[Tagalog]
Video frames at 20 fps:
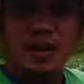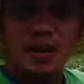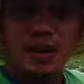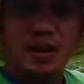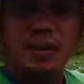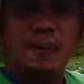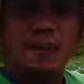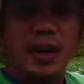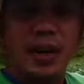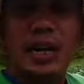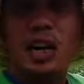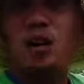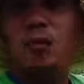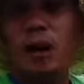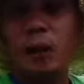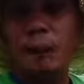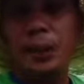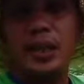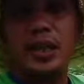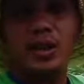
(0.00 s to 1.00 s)
So, para
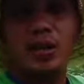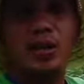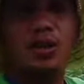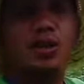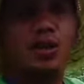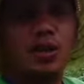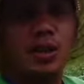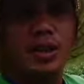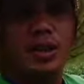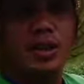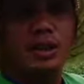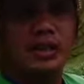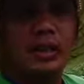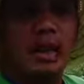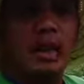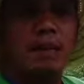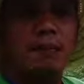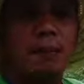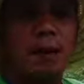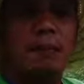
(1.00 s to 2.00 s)
kumapit. Okay
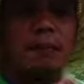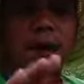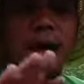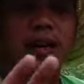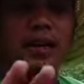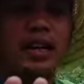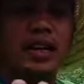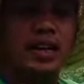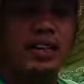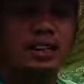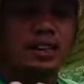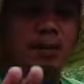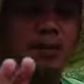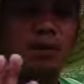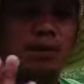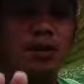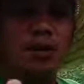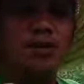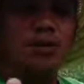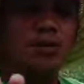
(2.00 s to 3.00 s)
ka pagpaganda yun sa
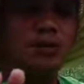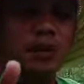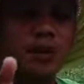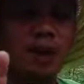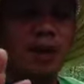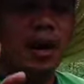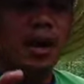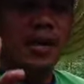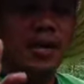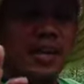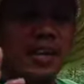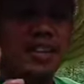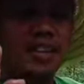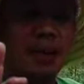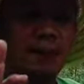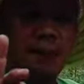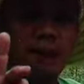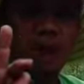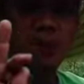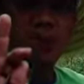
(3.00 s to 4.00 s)
puli, maganda rin
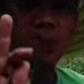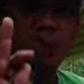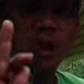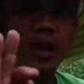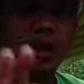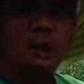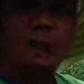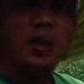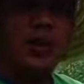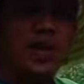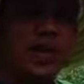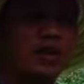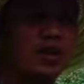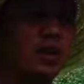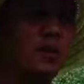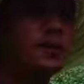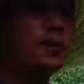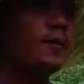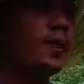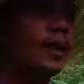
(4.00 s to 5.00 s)
sa pulley
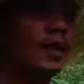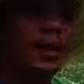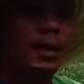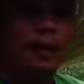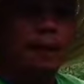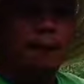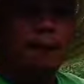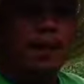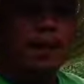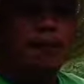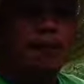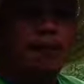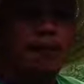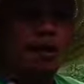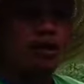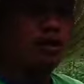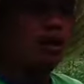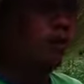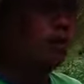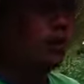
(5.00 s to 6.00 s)
application para
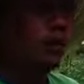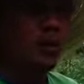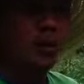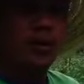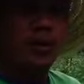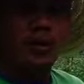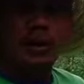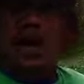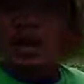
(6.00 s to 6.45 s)
malusog po yung